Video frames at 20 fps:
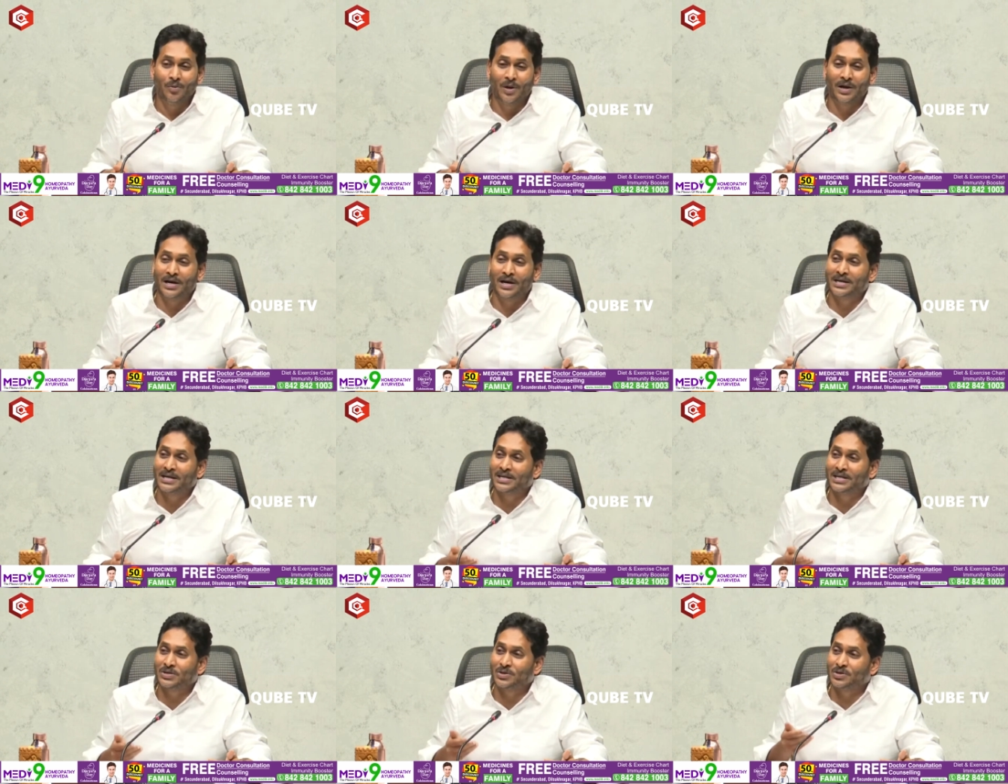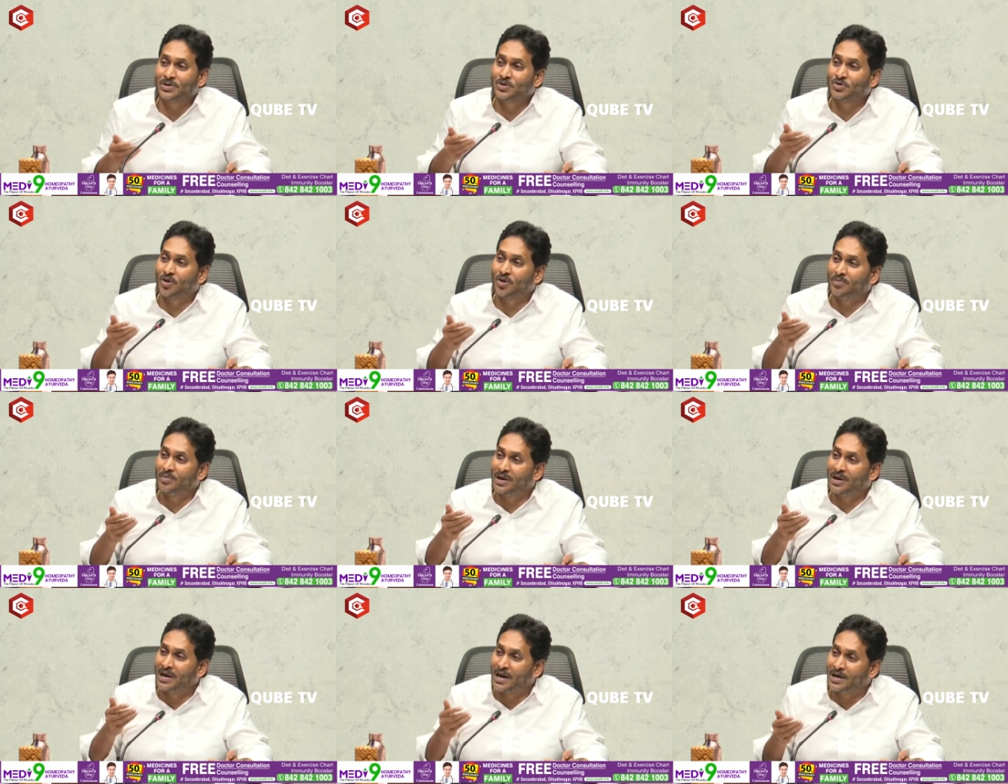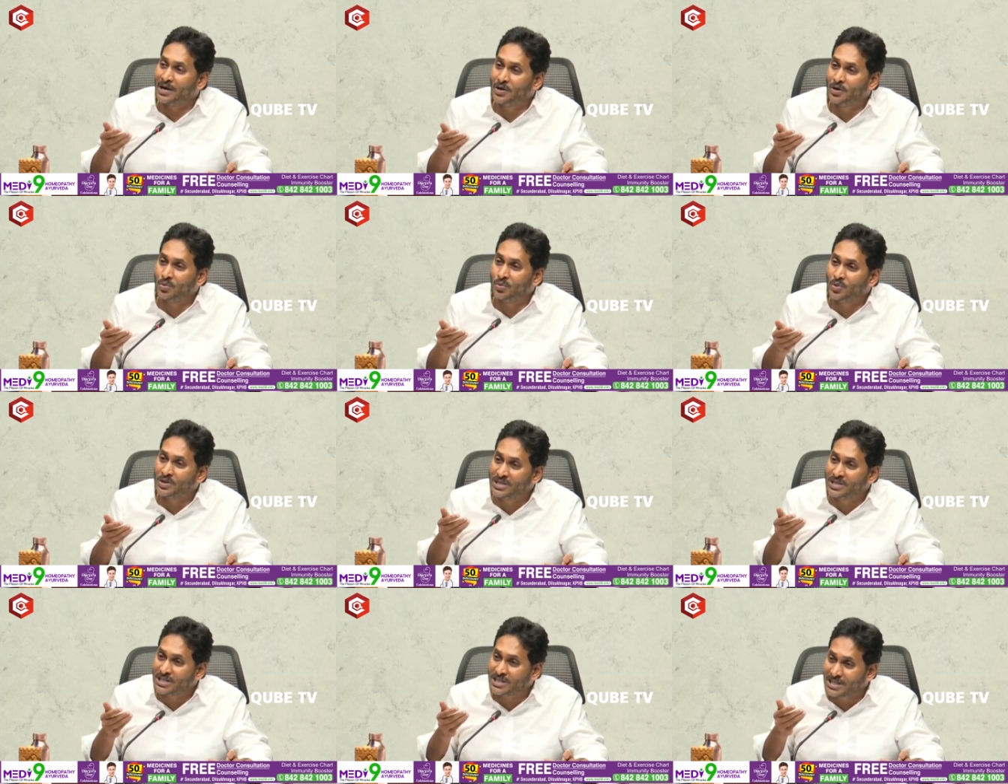వెంకటేశ్వర స్వామి లడ్డు
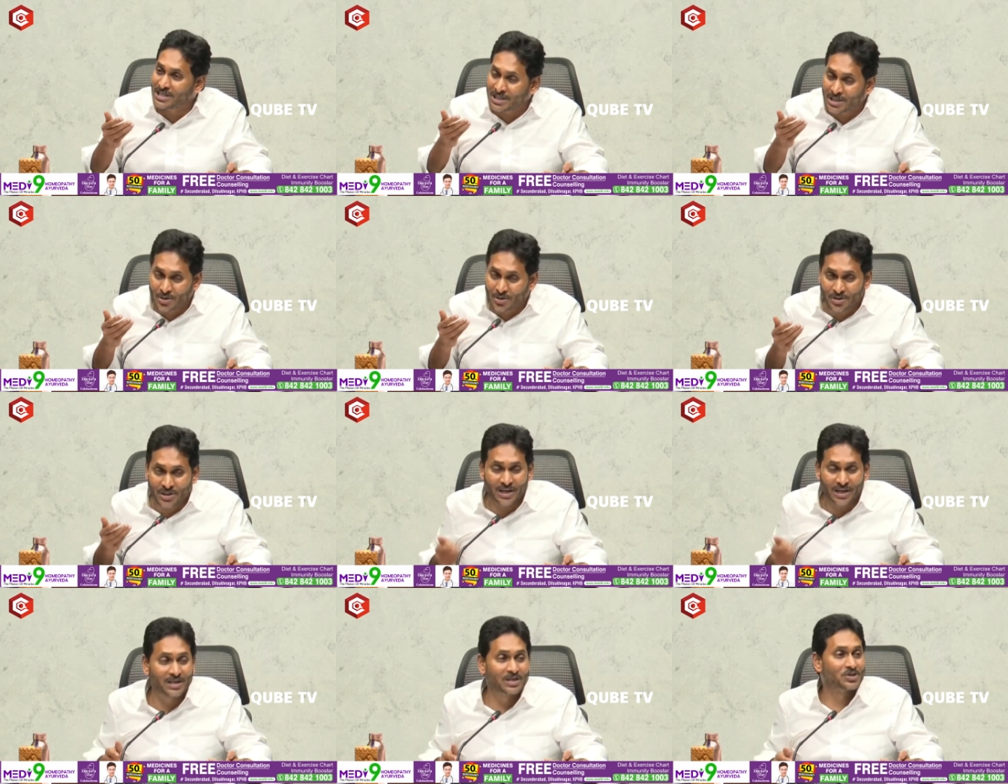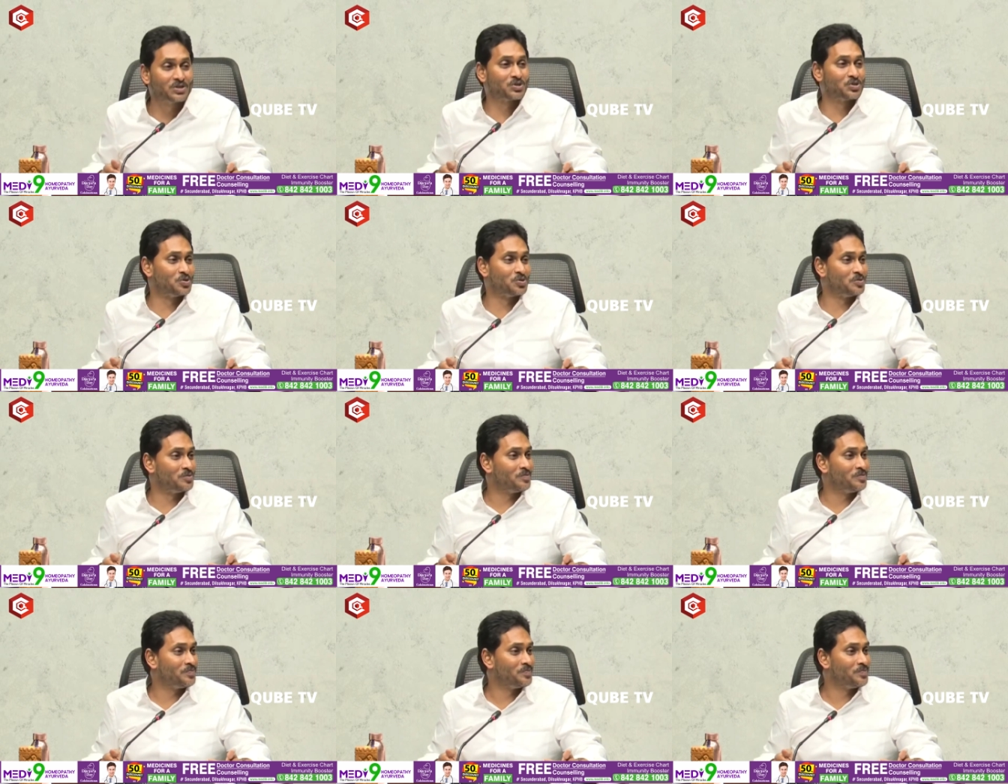విశిష్టతను తగ్గిస్తూ